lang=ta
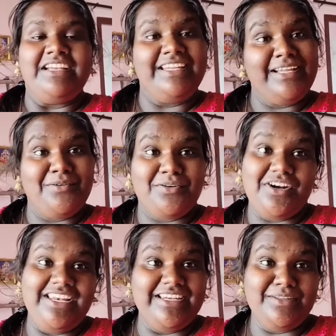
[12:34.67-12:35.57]
நீங்கள் ஒரு
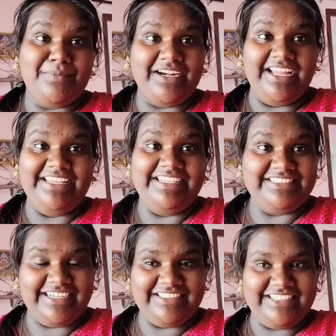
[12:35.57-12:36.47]
நாள் இருந்து பாருங்கள்
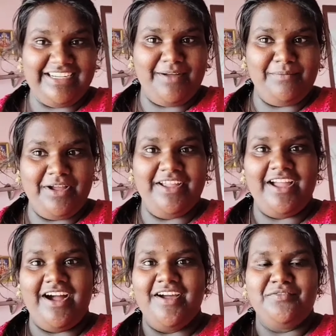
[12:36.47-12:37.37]
இன்டர்நெட் இல்லாமல்
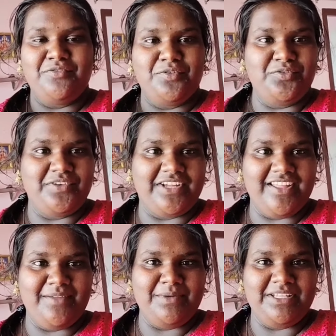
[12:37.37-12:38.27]
யார் ஃபோனும்
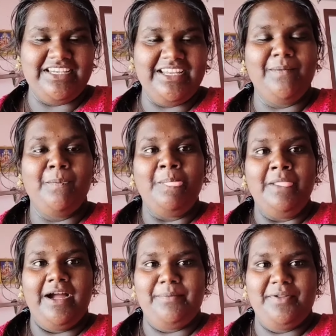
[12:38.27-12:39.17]
வராத மாதிரி
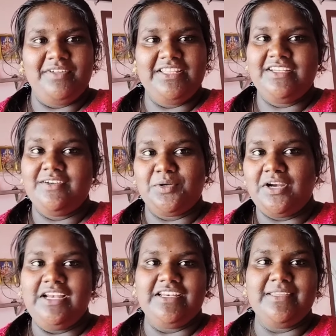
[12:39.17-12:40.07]
அப்படி வந்து ஒரு
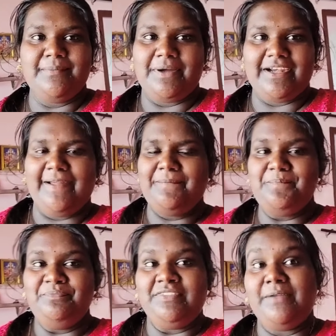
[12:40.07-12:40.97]
நாள் இருந்து பாருங்கள்
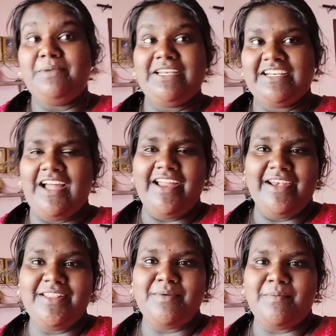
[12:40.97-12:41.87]
எப்படி இருக்குன்னா
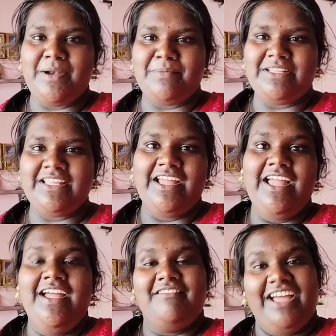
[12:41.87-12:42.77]
என்ன தான் பிளான் பண்ணியிருந்தேன்
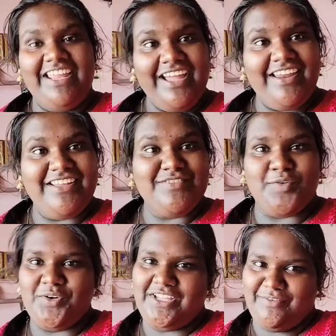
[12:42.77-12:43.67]
வேறு யாராச்சும்
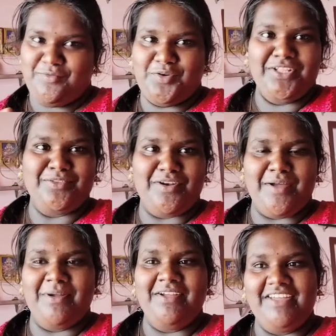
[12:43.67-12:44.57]
ஃபோனில் என் ஃபோனே
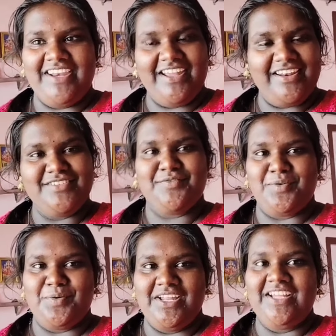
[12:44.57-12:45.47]
தொடாமல் வேறு யாராச்சும்
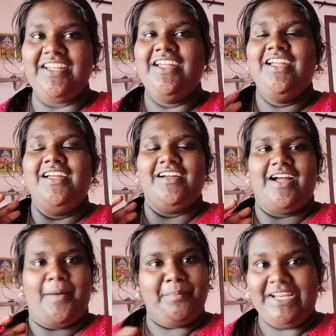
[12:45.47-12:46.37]
ஃபோனில்
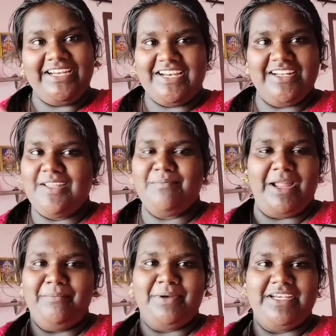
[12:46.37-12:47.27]
அப்படி எடுக்கலான்னு தான்
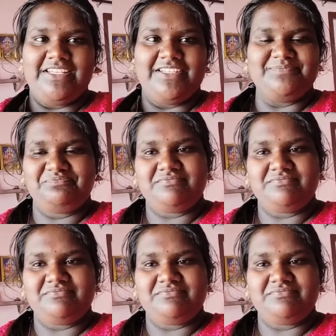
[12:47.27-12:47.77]
பிளான் பண்ணியிருந்தேன்